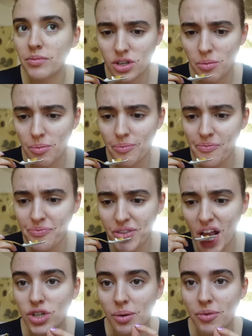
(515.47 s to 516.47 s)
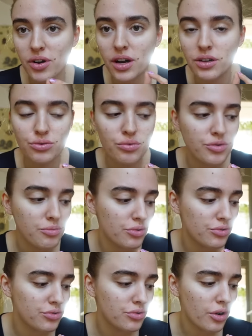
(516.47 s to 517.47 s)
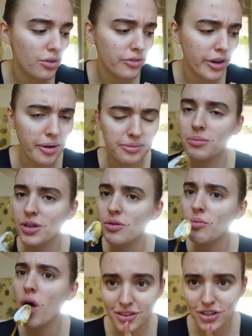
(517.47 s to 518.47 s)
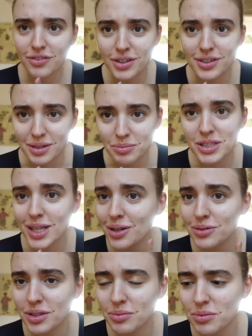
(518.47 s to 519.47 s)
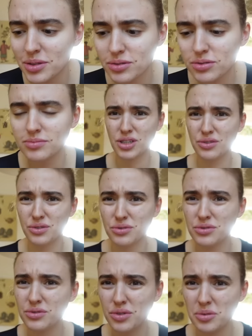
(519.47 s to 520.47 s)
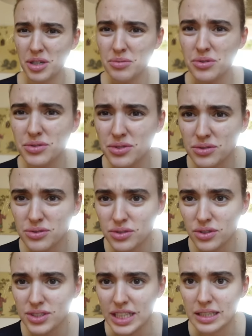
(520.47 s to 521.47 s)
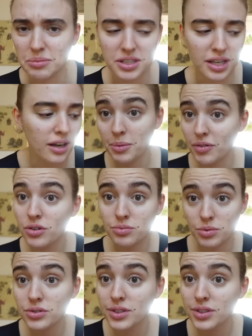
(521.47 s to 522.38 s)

C'est bon, ça manque un tout petit peu de sucre en vrai, mais c'est bon. J'ai fait une tête bizarre au début parce que le goût du fromage blanc sans sucre c'était bizarre, mais franchement